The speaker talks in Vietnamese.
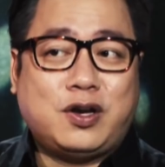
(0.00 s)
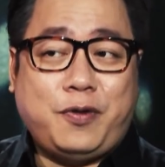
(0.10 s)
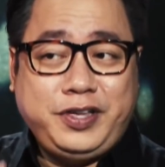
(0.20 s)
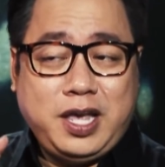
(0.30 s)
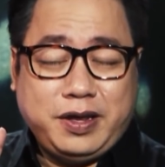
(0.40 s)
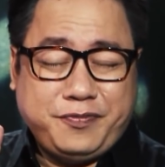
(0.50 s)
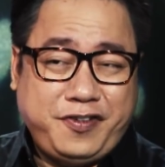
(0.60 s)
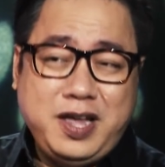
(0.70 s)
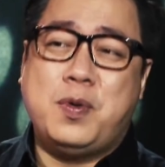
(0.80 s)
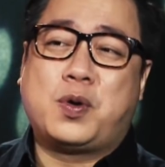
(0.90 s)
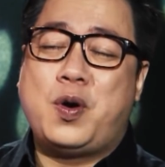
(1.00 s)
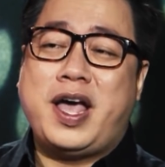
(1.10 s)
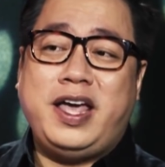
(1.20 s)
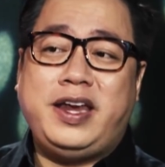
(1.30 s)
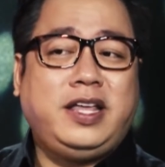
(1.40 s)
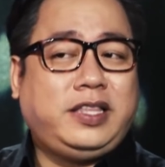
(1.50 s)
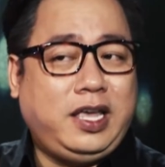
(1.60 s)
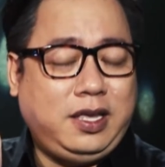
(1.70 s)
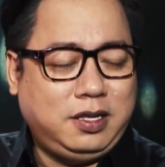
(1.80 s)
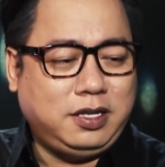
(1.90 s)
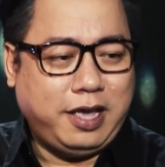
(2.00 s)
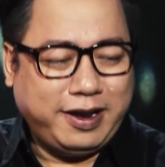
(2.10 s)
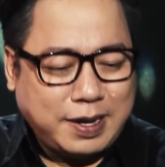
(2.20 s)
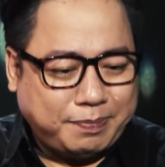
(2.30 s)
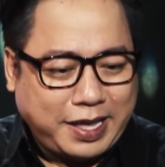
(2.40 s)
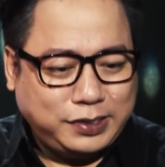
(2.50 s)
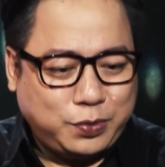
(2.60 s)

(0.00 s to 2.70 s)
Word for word: còn bây giờ với một cô gái ED thì những năm tháng